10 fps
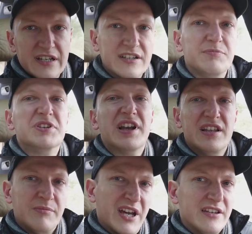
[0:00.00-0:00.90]

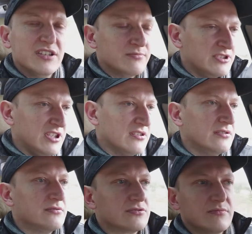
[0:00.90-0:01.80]
специальный механизм сделан,
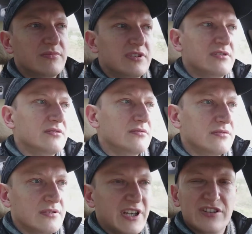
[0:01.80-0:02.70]
чтобы
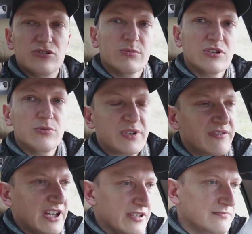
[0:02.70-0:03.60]
легче было
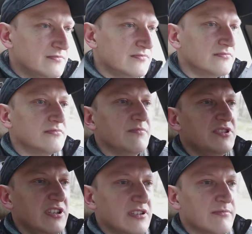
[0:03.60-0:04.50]
управлять.
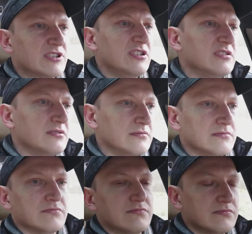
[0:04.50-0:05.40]
Вообще эта машина
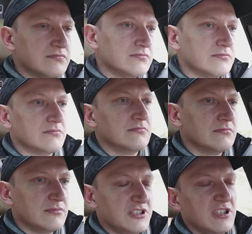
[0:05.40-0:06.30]

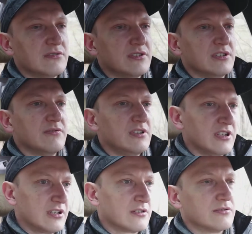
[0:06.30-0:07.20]
сделана довольно
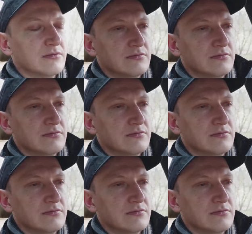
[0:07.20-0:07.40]
хорошо